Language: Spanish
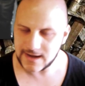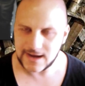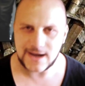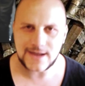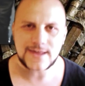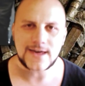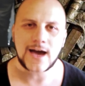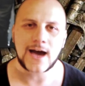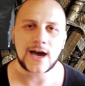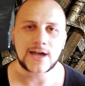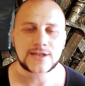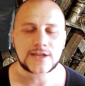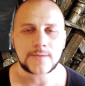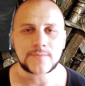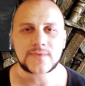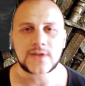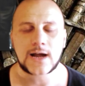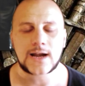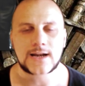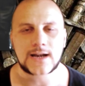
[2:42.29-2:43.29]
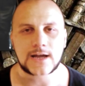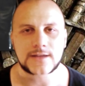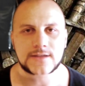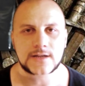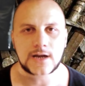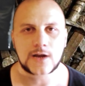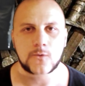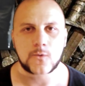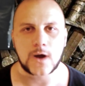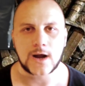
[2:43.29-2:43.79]
Ella acepta la
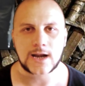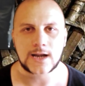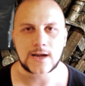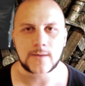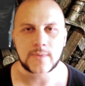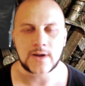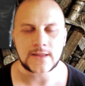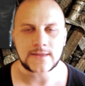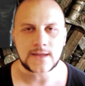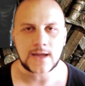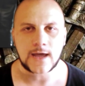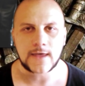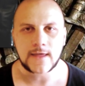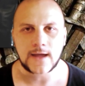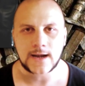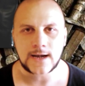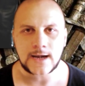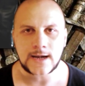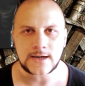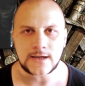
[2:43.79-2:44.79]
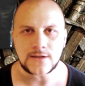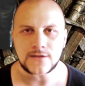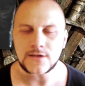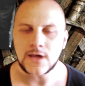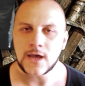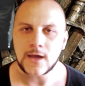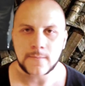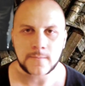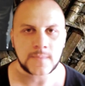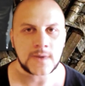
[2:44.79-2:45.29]
tregua que le plantea Daenerys
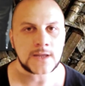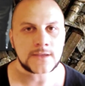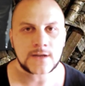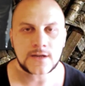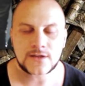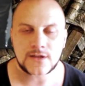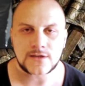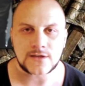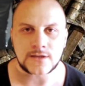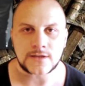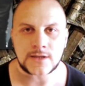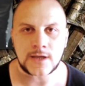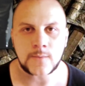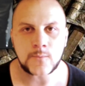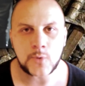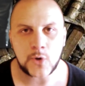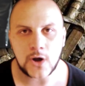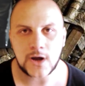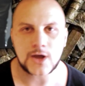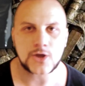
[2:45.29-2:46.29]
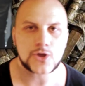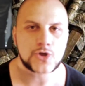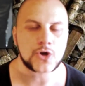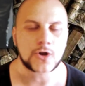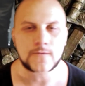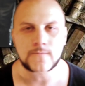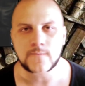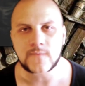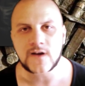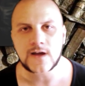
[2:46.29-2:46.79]
mientras hace tiempo a que
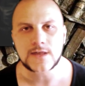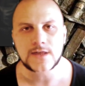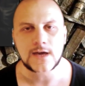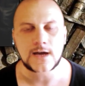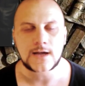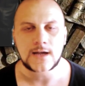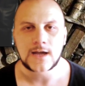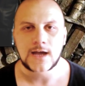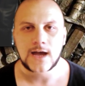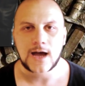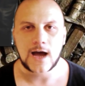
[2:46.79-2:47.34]
John vaya